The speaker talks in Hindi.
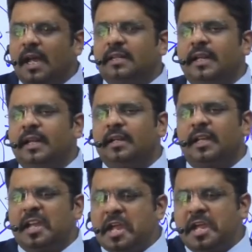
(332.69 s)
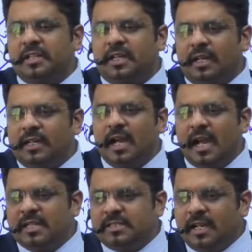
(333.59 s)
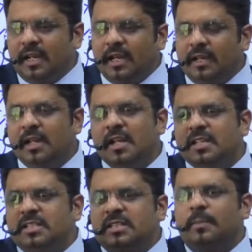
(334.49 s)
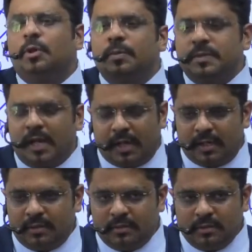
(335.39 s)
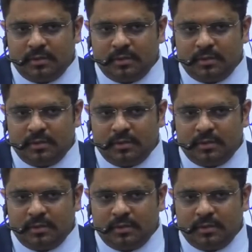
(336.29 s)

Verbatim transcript: यादें खेत खलिहान जंगल सब डूब जाएगा